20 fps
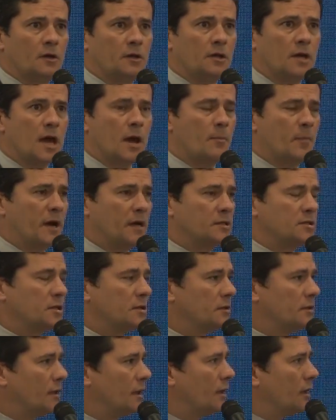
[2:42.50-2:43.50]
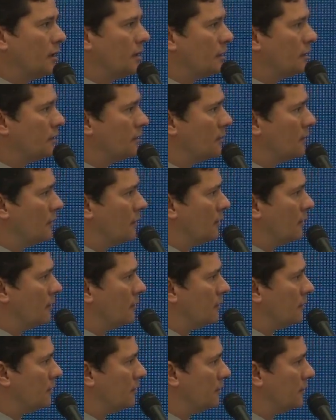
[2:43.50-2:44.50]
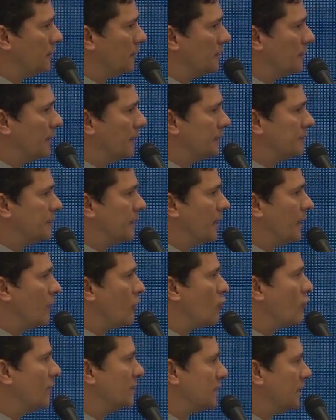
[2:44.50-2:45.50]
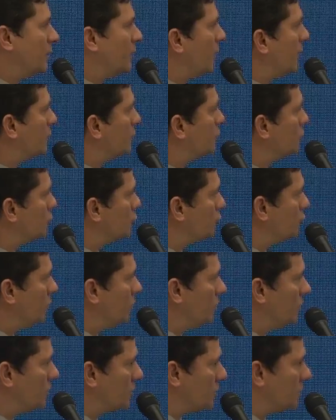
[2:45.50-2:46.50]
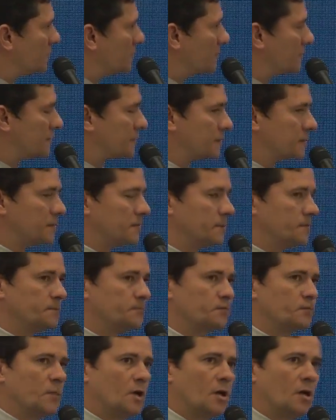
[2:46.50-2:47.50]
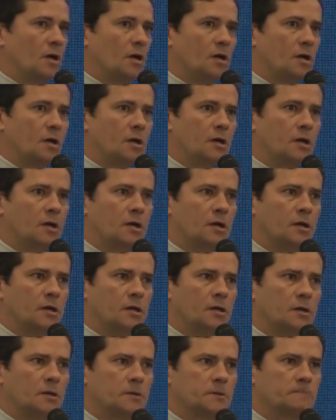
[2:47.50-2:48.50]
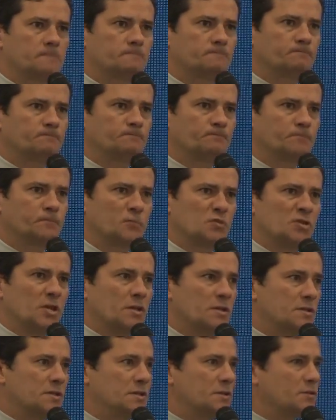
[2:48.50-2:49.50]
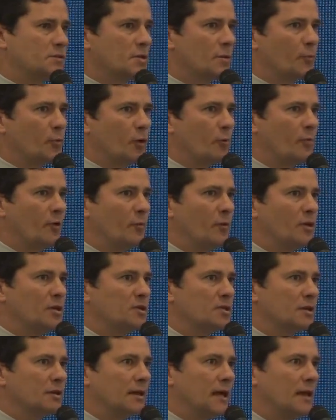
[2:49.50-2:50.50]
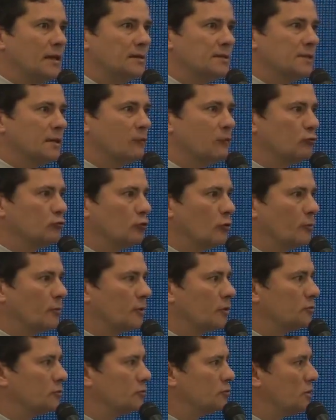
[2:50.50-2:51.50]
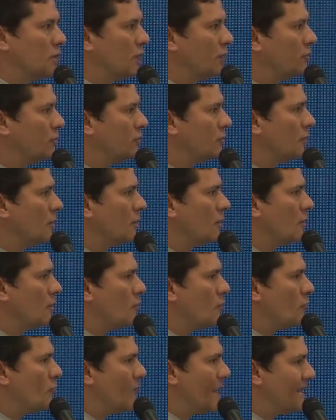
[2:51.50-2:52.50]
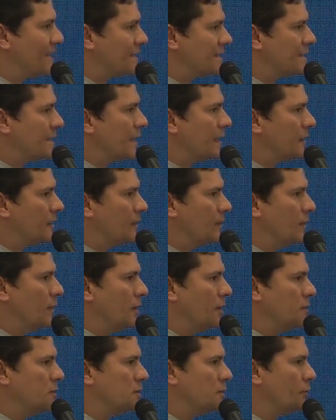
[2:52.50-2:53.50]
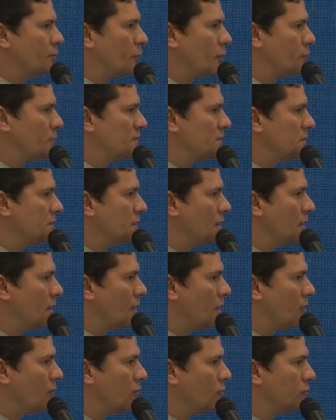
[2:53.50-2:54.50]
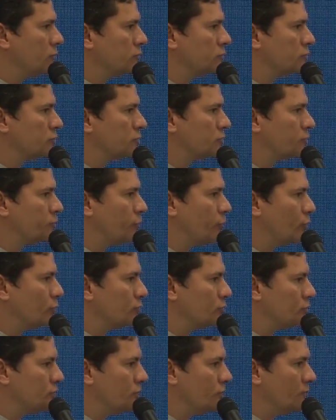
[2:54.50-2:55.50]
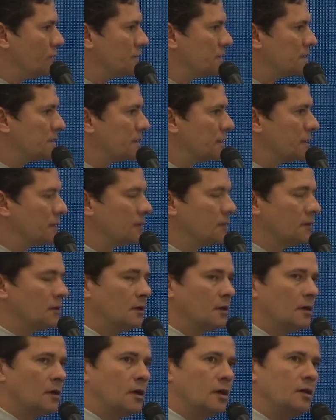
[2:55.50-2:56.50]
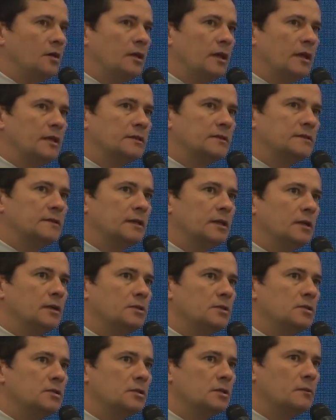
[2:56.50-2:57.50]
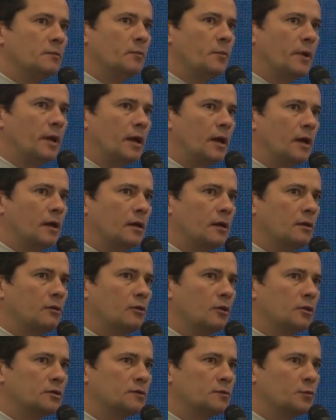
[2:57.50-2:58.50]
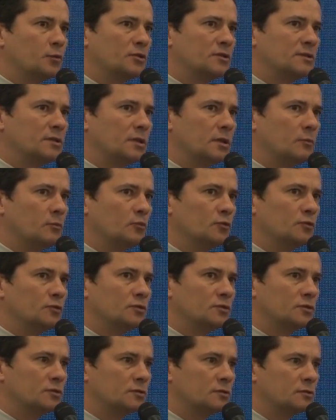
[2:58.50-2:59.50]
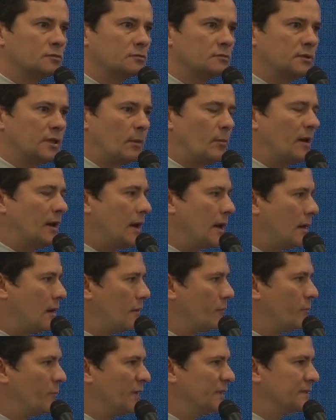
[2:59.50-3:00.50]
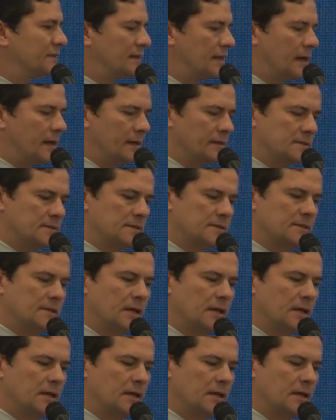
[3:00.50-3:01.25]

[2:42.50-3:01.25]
e a partir dele tentar extrair algumas reflexões jurídicas. Ah, não sei se isso é propriamente análise econômica do direito, mas certamente propicia alguns pontos de vista interessantes para que nós possamos trabalhar, pensar esses